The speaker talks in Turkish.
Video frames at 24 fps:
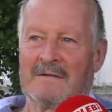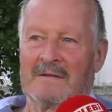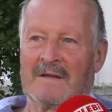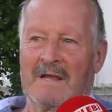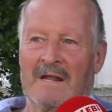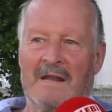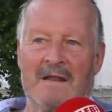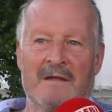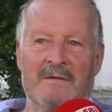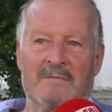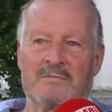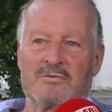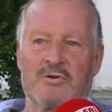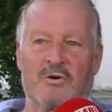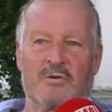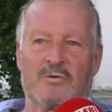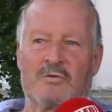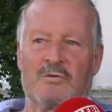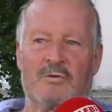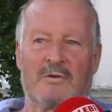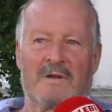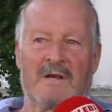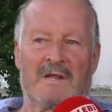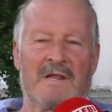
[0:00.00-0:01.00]
Gene
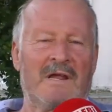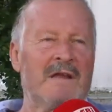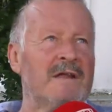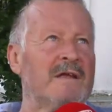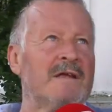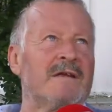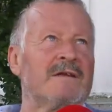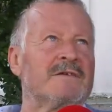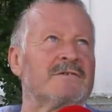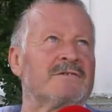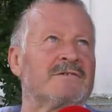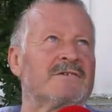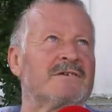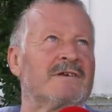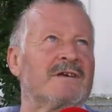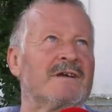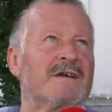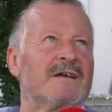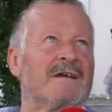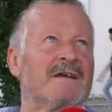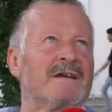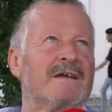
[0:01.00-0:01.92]
çok ülkeden iyiyiz